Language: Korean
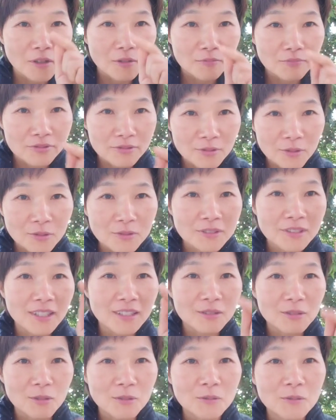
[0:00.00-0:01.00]

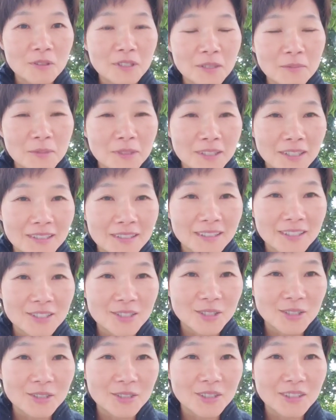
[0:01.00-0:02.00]
분홍색 동그라미가 이렇게
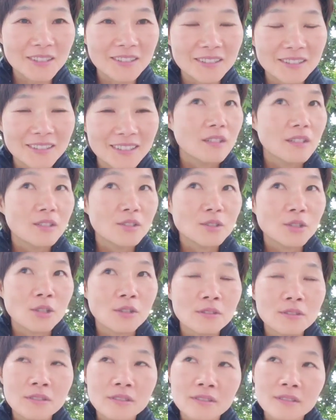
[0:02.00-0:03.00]
쳐져 있는데
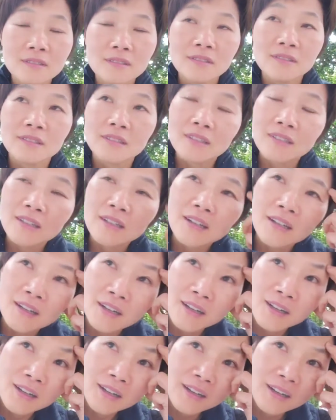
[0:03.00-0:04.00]
저는
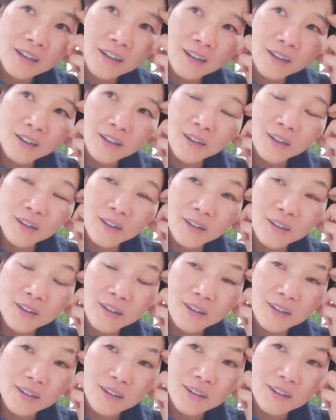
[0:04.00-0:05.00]

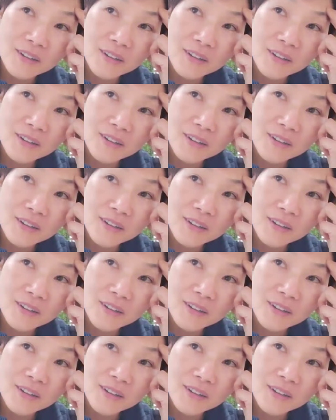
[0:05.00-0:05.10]
어,